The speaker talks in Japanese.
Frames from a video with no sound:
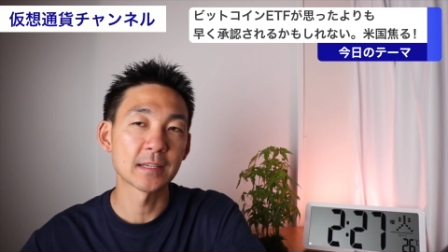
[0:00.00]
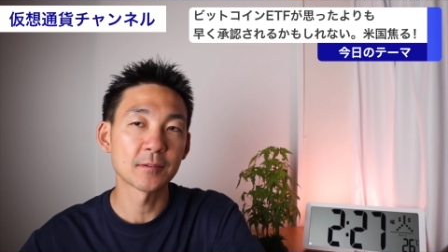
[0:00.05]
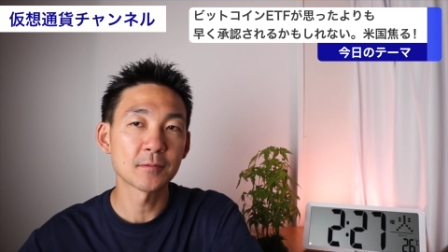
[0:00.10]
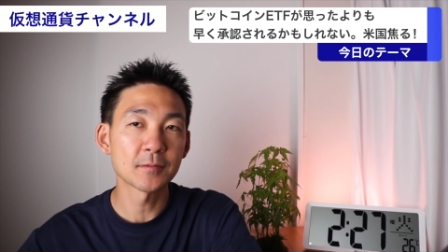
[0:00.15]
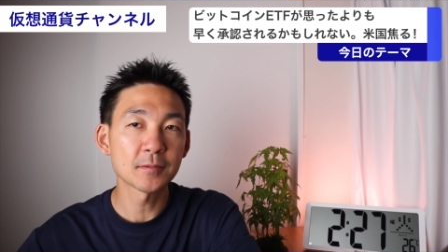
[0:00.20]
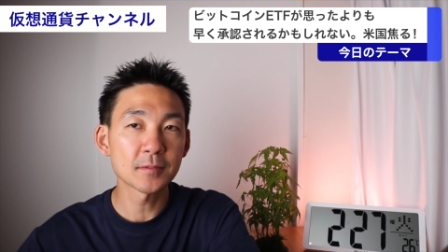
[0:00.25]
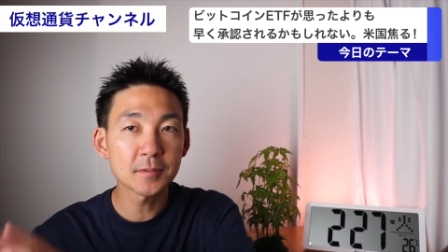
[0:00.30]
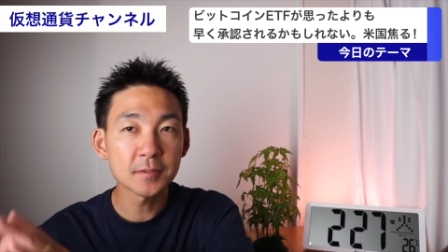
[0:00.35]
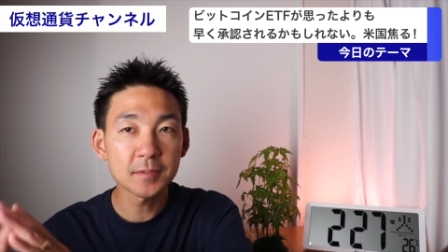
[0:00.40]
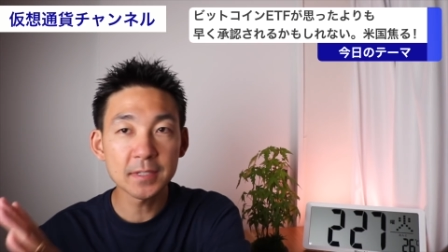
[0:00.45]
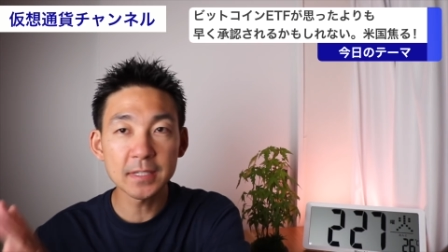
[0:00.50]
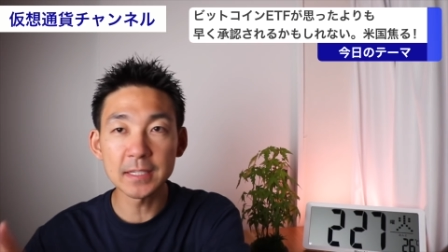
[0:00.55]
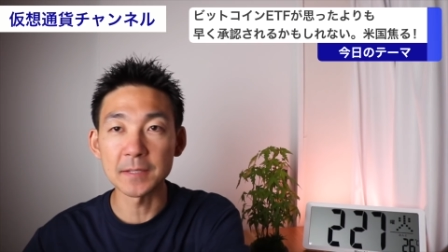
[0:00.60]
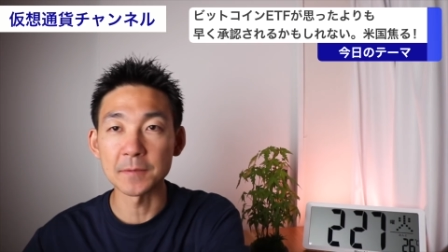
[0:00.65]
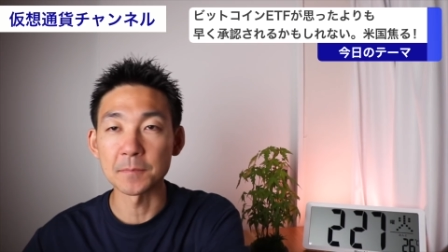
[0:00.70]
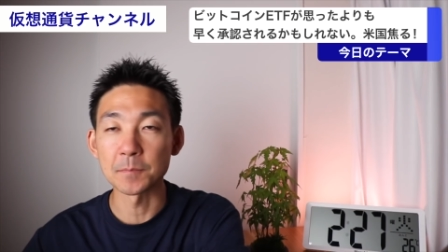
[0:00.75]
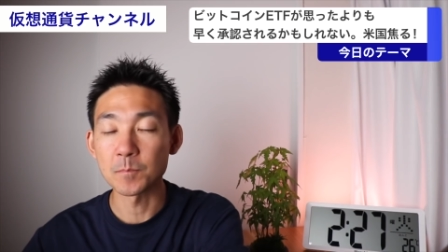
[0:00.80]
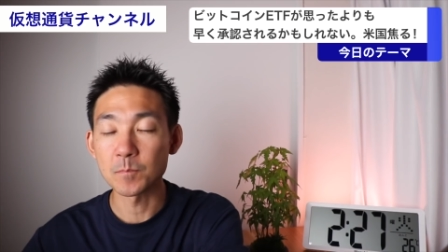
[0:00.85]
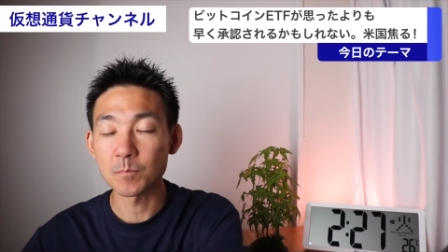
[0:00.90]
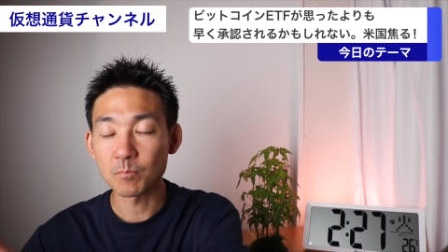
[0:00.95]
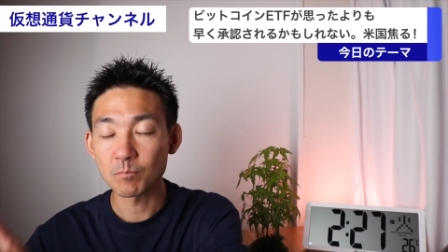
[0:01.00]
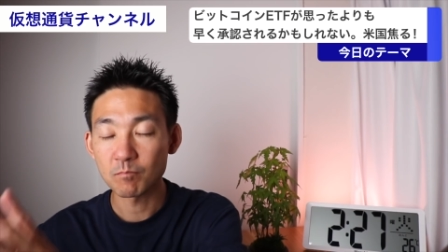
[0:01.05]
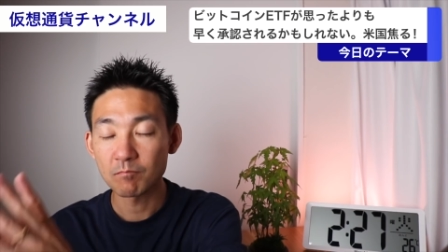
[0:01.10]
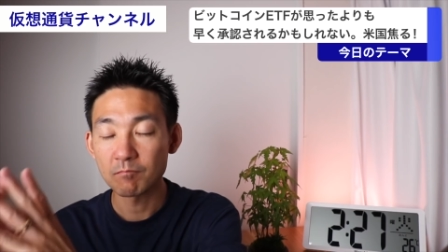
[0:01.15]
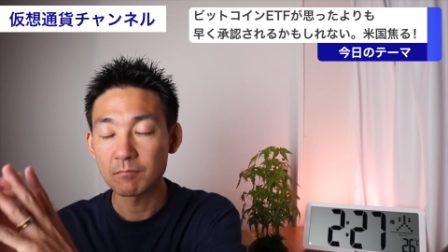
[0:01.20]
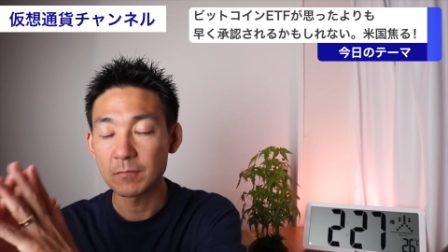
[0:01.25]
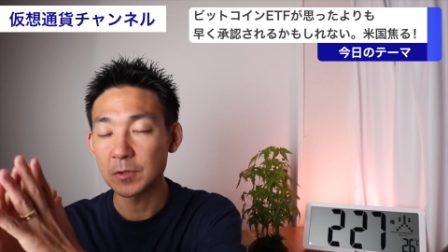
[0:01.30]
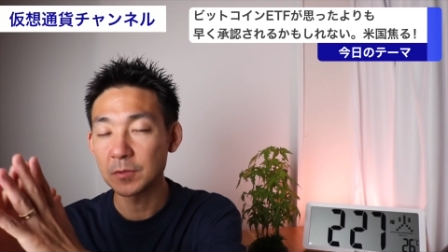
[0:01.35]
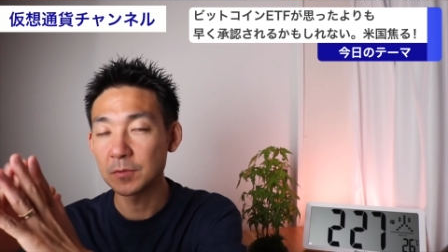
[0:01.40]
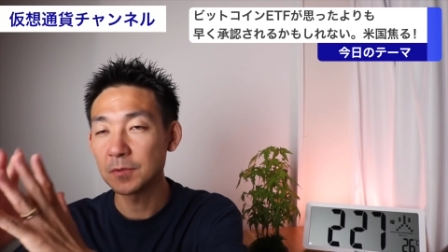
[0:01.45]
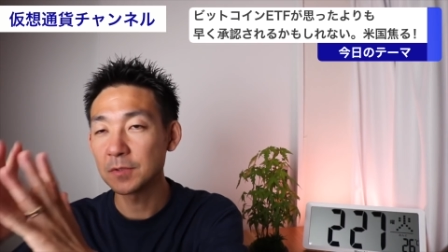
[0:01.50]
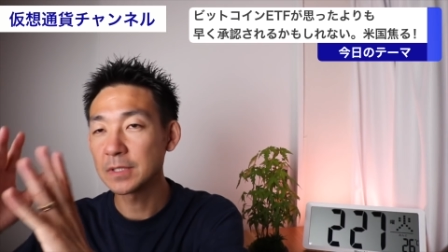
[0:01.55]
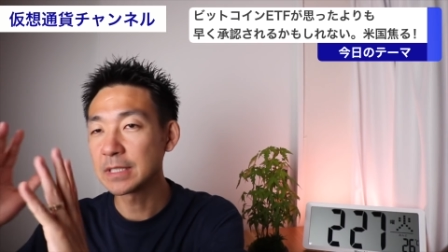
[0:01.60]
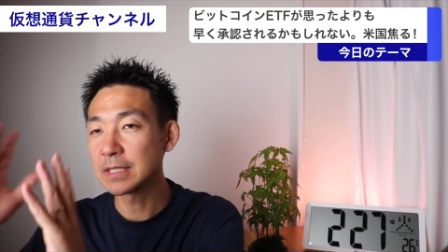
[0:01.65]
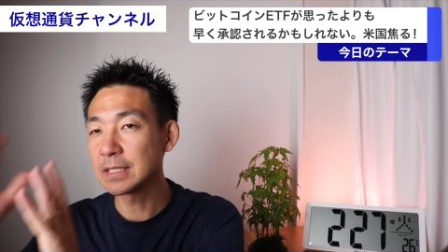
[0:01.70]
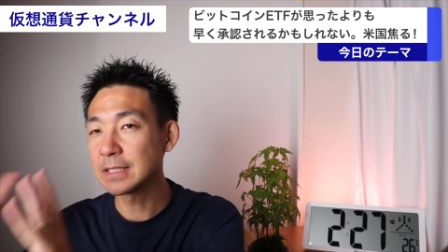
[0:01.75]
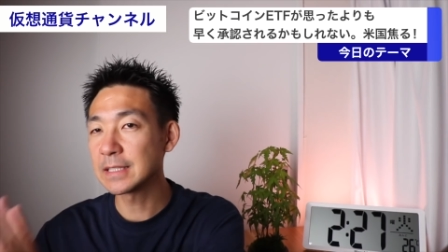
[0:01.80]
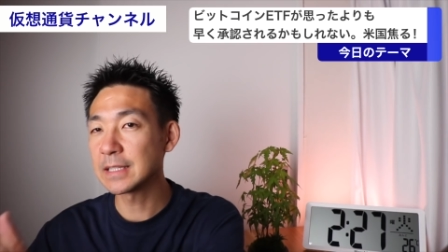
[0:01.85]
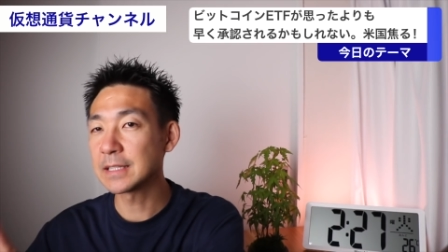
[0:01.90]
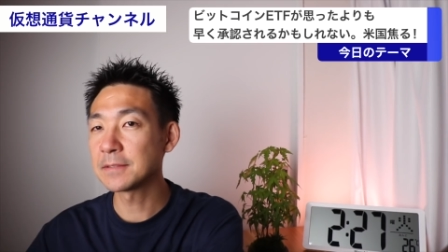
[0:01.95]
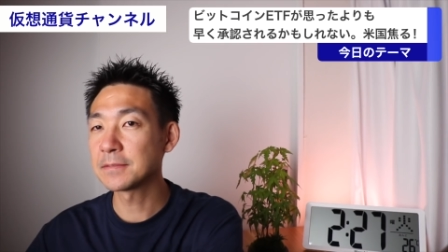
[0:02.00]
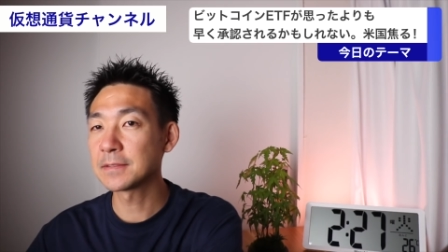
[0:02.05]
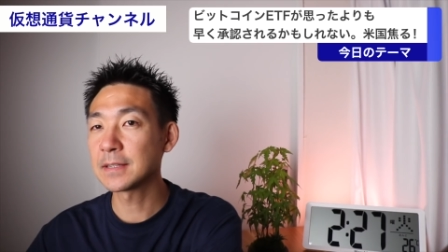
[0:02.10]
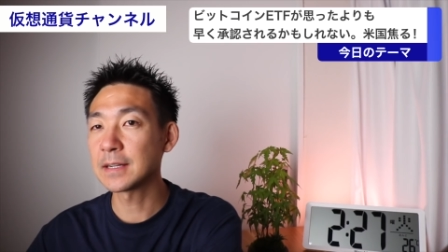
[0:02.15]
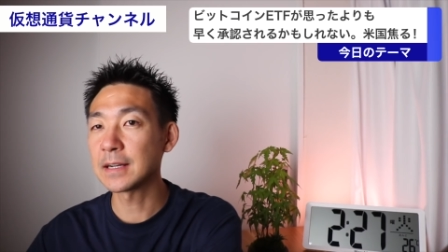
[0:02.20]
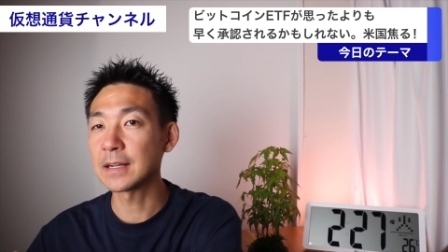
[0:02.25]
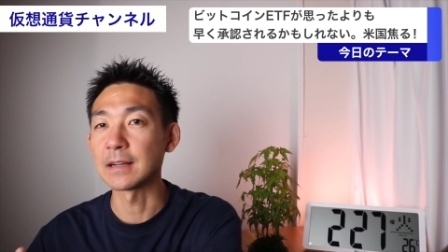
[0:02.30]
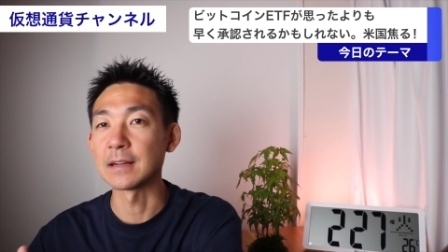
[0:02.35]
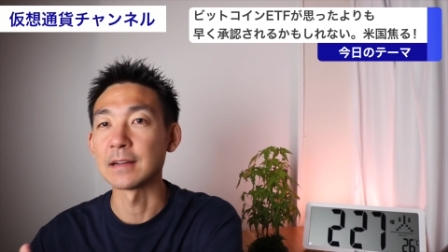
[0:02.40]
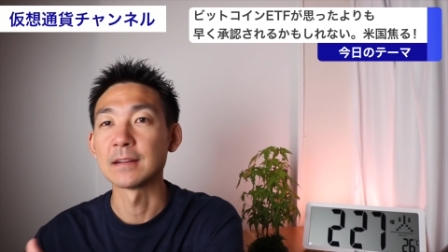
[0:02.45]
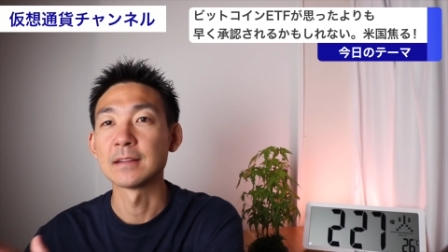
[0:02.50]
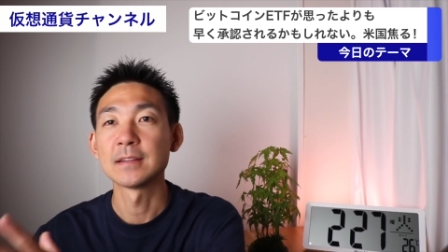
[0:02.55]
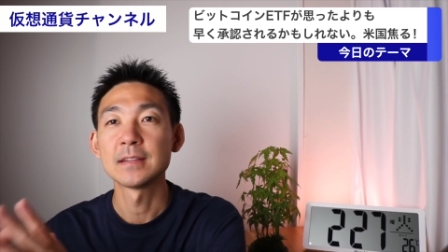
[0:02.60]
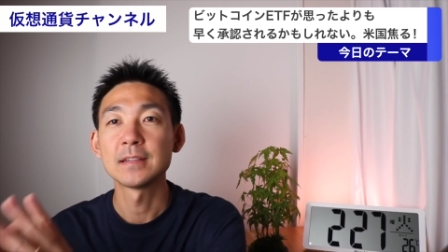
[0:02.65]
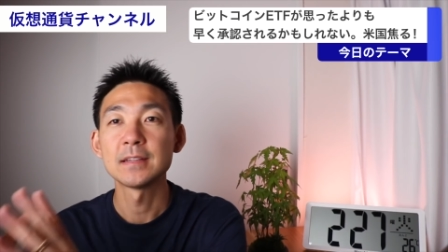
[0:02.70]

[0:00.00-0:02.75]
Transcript: 本当にこの ETF が